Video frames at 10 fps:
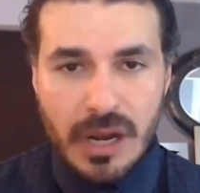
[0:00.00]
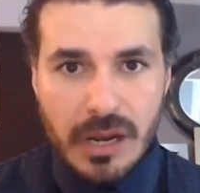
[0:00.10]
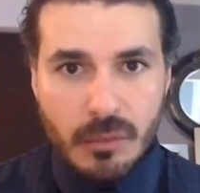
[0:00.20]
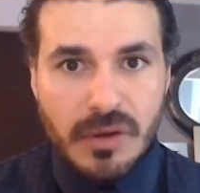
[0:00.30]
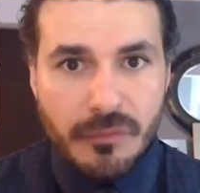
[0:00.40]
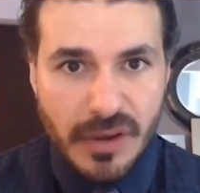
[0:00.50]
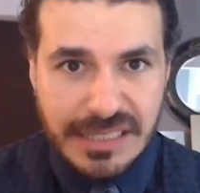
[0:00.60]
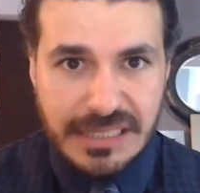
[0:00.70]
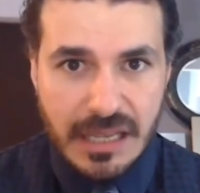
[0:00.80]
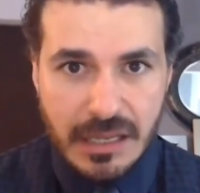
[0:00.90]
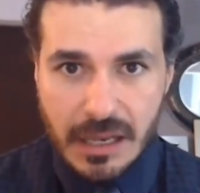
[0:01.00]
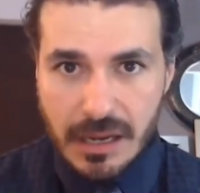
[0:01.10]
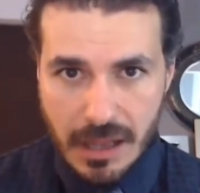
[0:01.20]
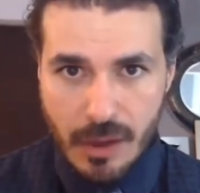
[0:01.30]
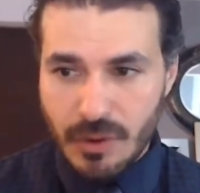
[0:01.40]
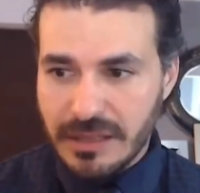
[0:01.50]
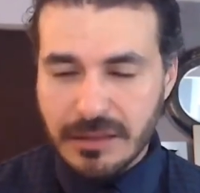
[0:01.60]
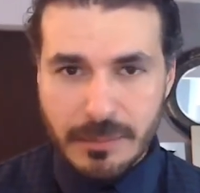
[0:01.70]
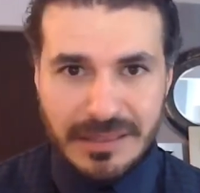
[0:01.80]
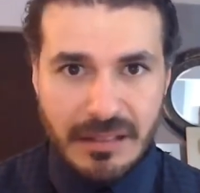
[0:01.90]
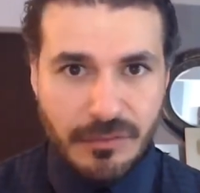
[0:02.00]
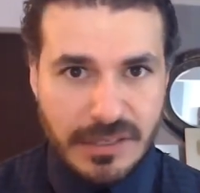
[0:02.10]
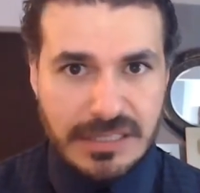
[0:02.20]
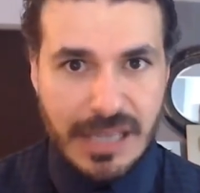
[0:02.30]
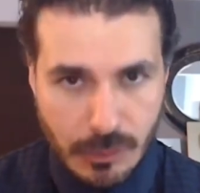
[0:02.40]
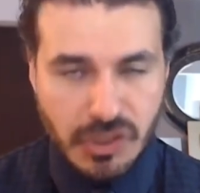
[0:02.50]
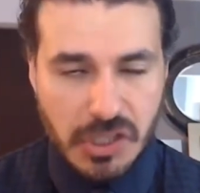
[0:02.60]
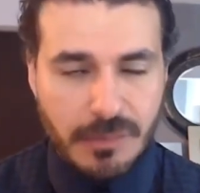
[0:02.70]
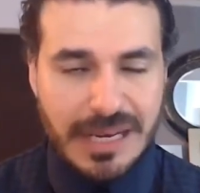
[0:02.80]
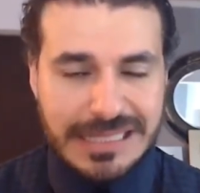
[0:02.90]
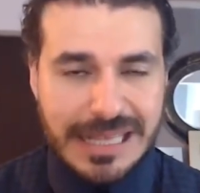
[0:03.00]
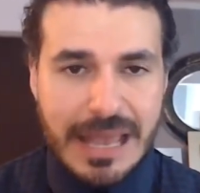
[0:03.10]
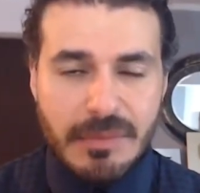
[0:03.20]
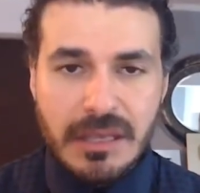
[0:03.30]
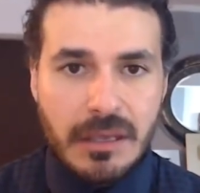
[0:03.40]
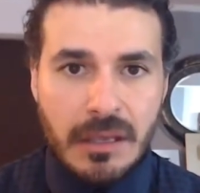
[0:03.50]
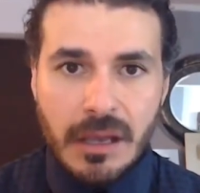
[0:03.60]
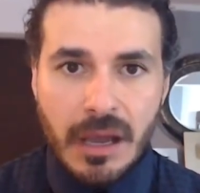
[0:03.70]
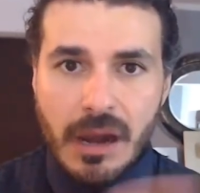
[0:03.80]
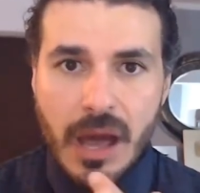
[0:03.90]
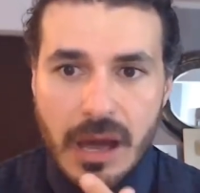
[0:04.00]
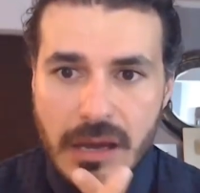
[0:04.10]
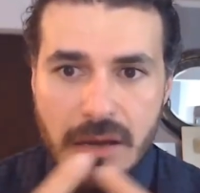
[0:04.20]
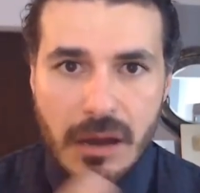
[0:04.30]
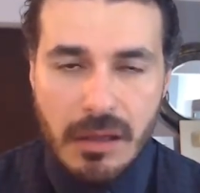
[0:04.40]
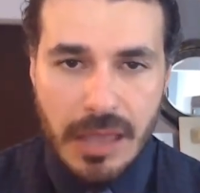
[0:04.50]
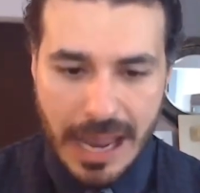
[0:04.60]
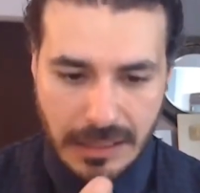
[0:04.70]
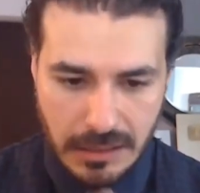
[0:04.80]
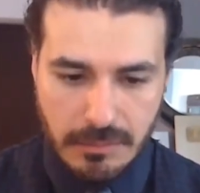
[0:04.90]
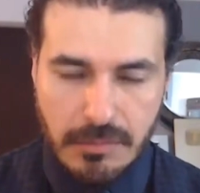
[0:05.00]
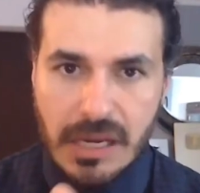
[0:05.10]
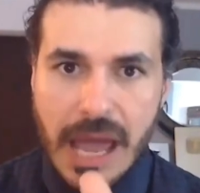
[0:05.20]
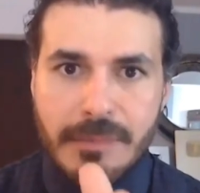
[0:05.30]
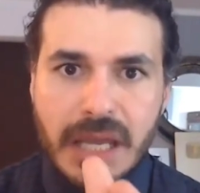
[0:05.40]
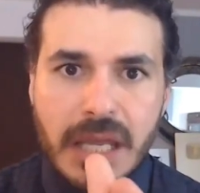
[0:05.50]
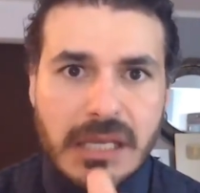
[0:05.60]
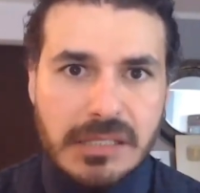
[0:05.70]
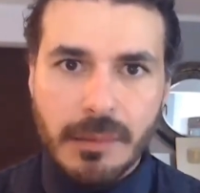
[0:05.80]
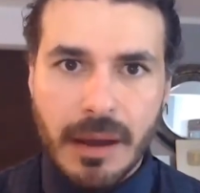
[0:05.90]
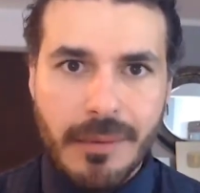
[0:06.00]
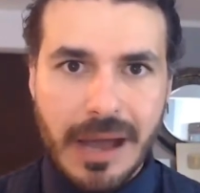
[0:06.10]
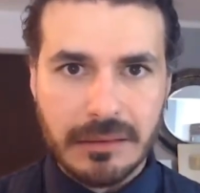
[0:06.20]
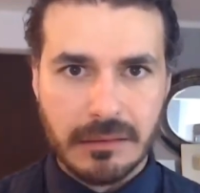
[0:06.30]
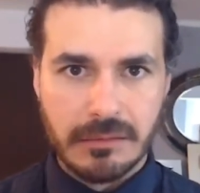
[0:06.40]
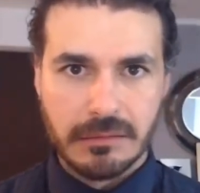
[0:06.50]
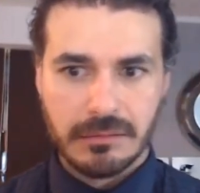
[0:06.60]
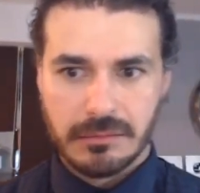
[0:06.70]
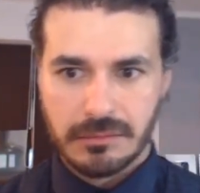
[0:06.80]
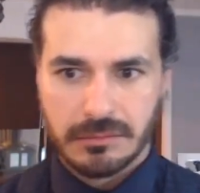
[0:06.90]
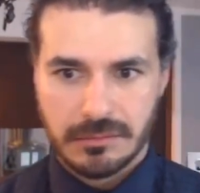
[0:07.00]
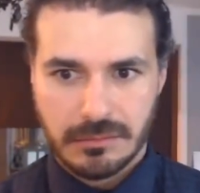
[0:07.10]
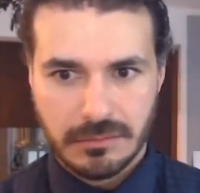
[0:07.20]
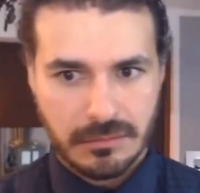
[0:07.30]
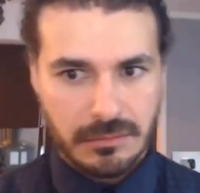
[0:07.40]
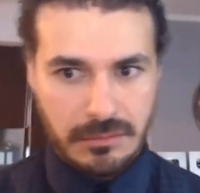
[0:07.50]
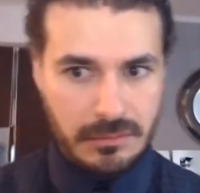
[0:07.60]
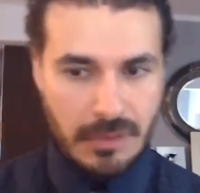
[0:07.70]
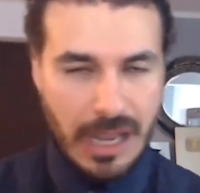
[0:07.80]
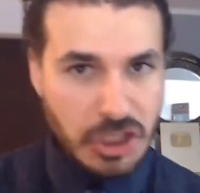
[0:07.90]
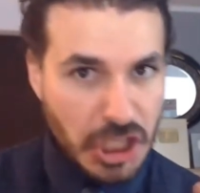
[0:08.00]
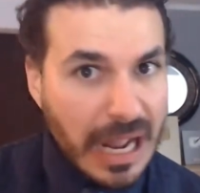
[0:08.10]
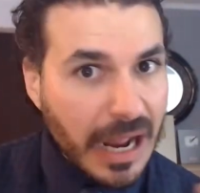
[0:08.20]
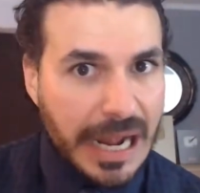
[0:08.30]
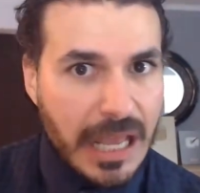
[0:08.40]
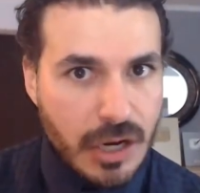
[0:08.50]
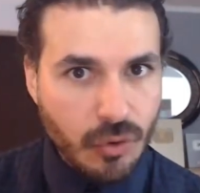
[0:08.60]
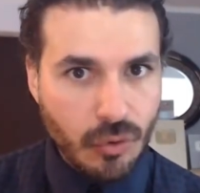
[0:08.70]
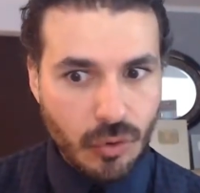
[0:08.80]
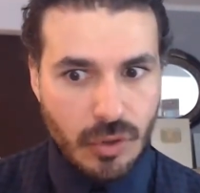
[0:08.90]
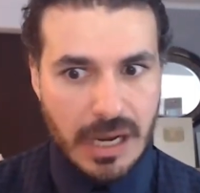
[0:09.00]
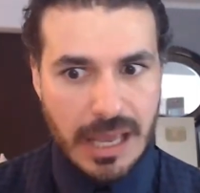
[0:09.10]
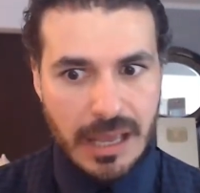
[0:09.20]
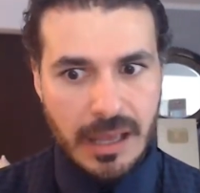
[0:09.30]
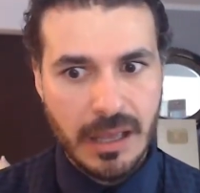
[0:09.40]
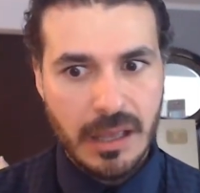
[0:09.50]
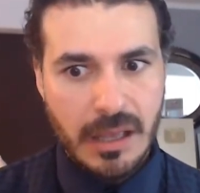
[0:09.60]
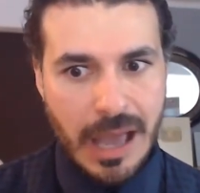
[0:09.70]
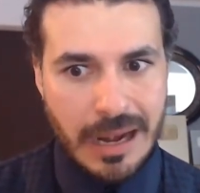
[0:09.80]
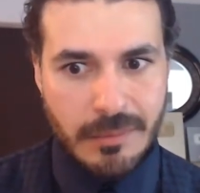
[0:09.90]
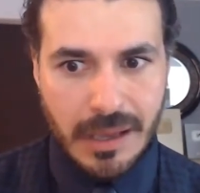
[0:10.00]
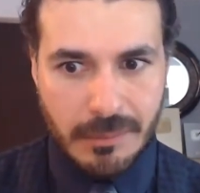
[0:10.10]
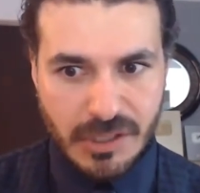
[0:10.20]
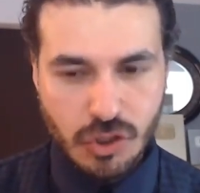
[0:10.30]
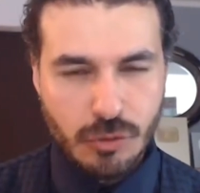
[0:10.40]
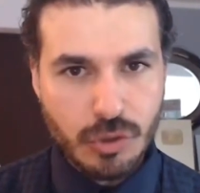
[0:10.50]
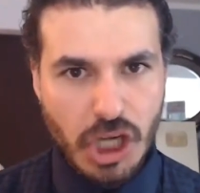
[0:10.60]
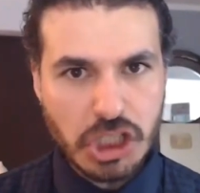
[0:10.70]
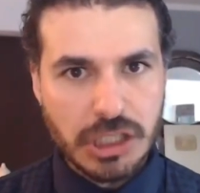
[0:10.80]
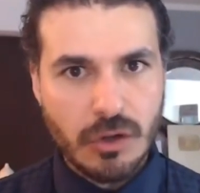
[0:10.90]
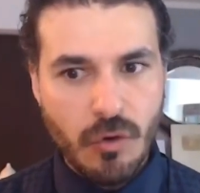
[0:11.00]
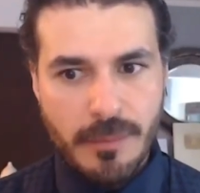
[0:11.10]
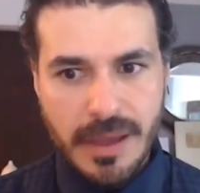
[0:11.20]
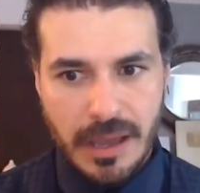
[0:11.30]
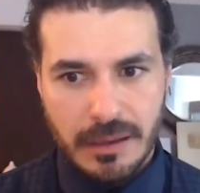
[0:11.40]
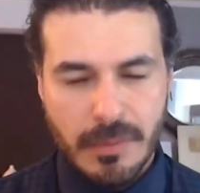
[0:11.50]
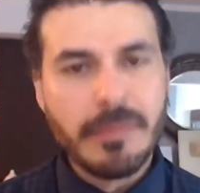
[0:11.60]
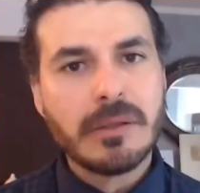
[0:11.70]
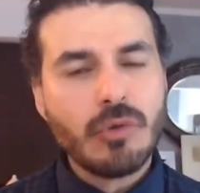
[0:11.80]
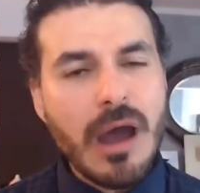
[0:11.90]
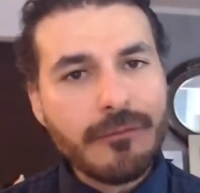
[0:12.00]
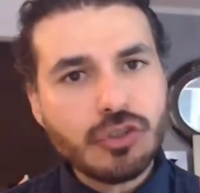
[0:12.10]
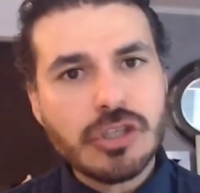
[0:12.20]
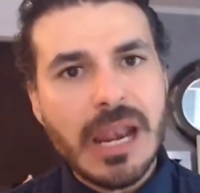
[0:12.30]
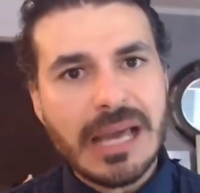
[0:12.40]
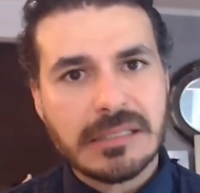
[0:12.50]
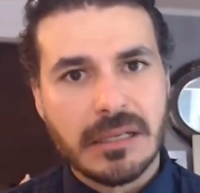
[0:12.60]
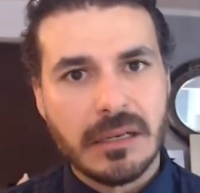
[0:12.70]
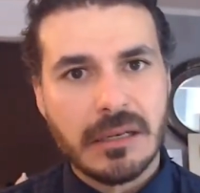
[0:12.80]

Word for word: والفاستنج او الانترميتنت فاستنج او الصيام الاسلامي علاقه يعني من ايام الجيزه مع بعض محدش يضحك عليكم ويقول لا ما تصوموش عشان الوباء ما توقفوا الصلاه احسن